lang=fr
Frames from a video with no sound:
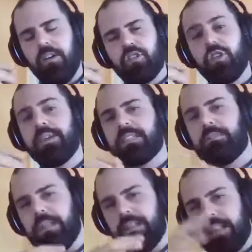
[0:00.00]
Euh, je
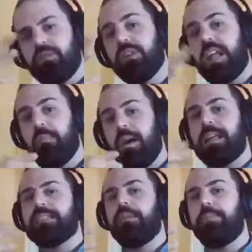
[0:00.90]
m'explique. Naturellement,
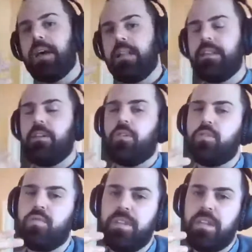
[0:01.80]
la était
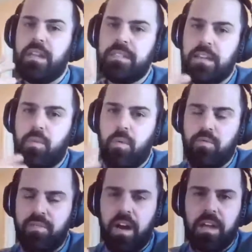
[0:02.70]
retrouvée dans des endroits
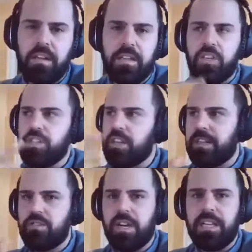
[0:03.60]
ouverts, dans des champs
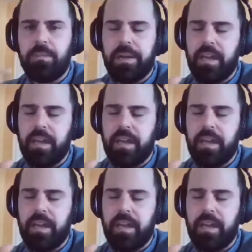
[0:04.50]
naturels, des